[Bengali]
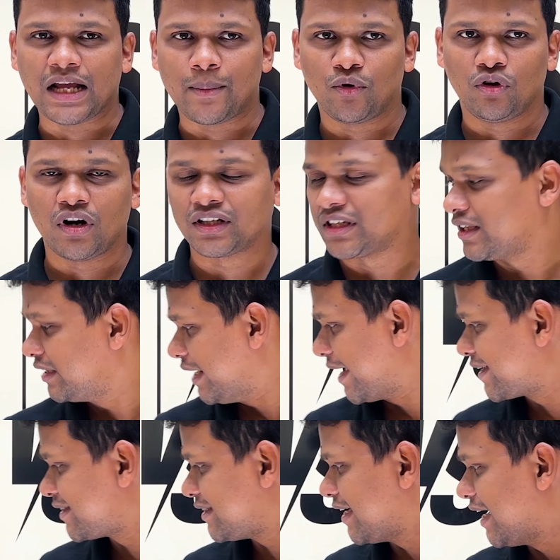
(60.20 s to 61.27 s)
কেবল অর্থাৎ
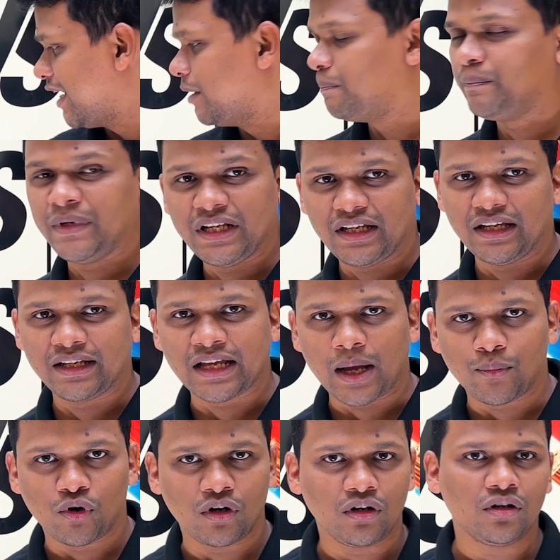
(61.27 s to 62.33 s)
এক্স এল পিই
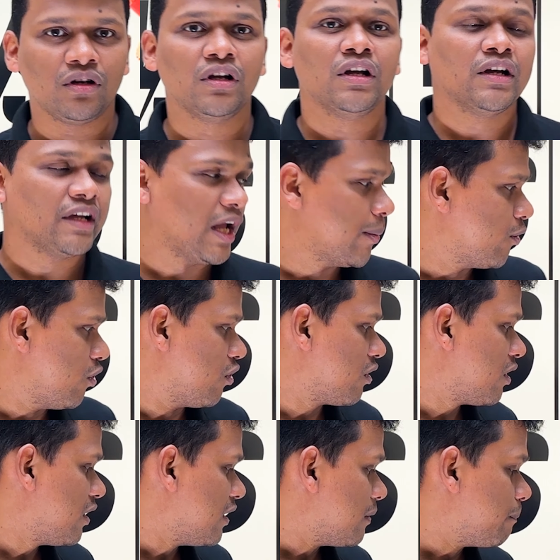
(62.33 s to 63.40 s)
কেবল এবং
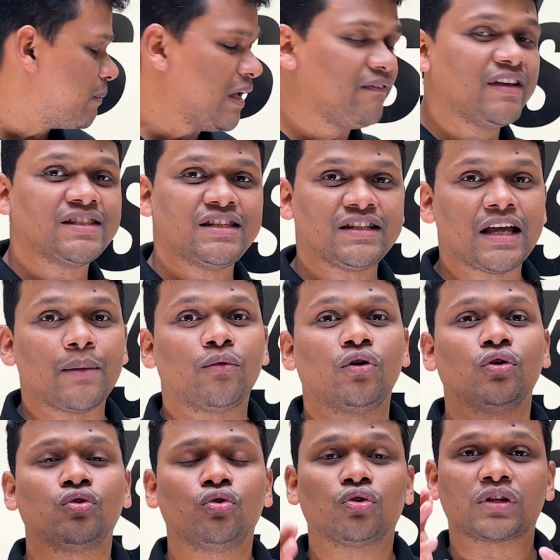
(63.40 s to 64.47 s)
পিভিসি কেবল
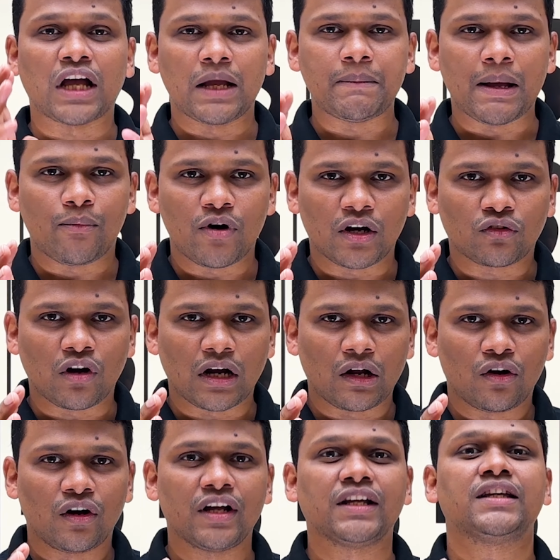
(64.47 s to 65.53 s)
কোথায় ব্যবহার করা
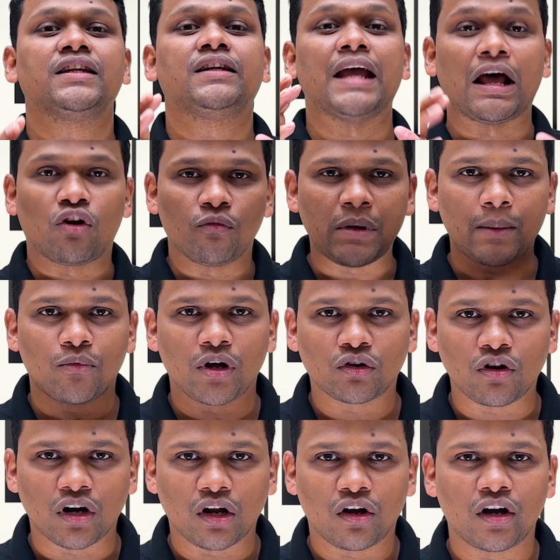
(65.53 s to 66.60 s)
হয় কেন ব্যবহার
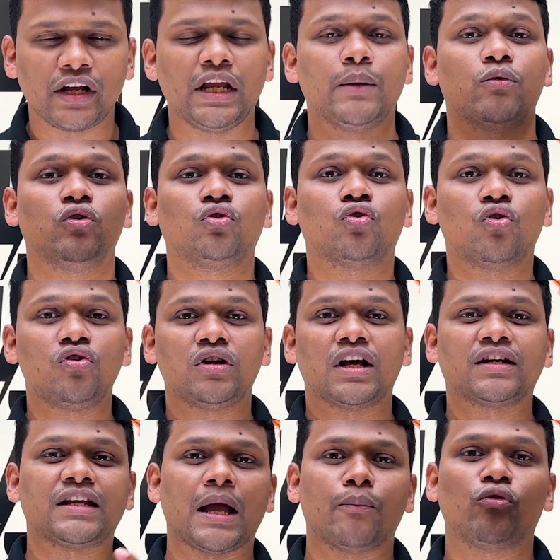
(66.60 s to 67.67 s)
করা হয় এবং
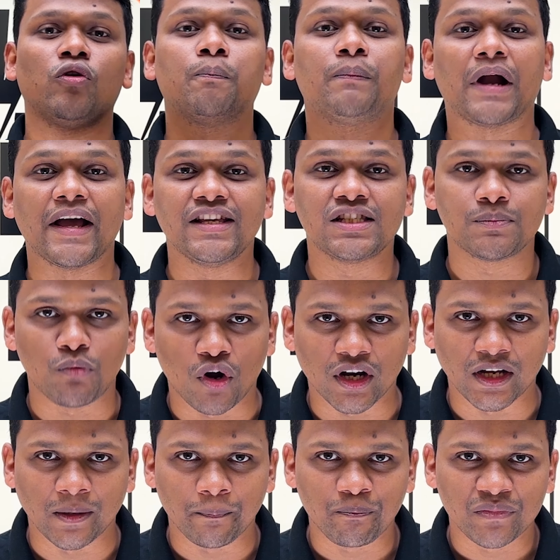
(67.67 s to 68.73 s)
কোনটার কেমন প্রাইস
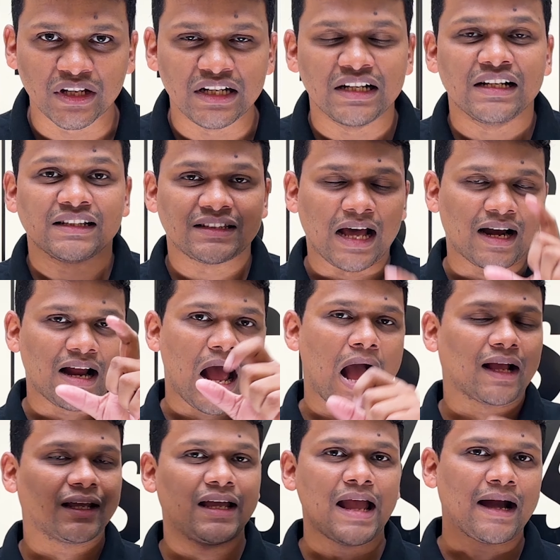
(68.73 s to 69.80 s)
পড়ে তার
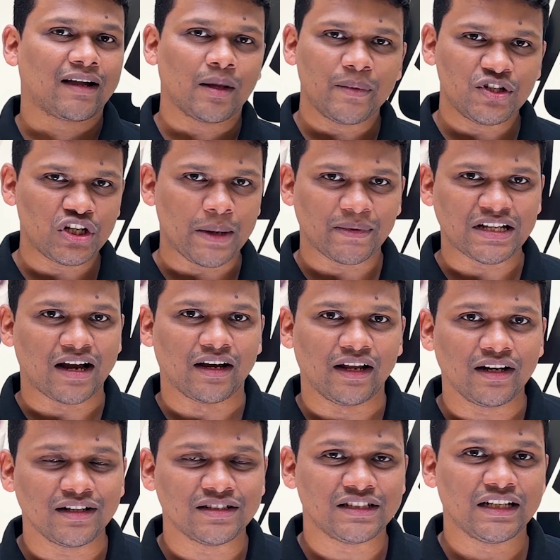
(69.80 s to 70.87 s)
আগে একটা বিষয় আপনি জানেন
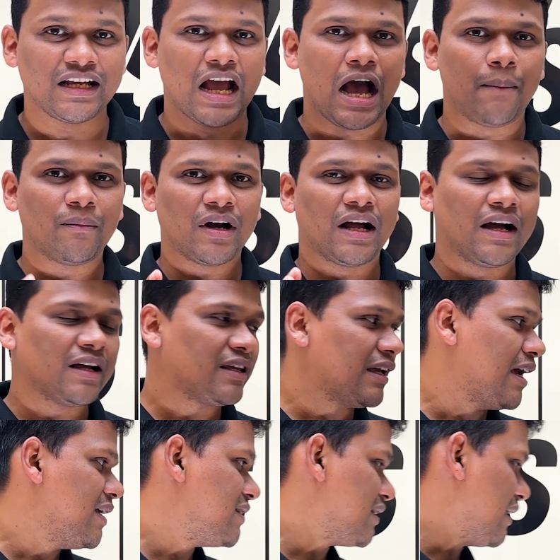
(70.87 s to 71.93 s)
যে আমরা
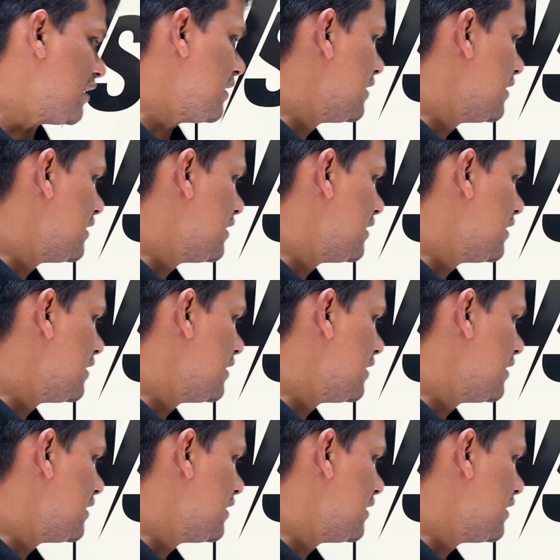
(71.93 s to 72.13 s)
এই যে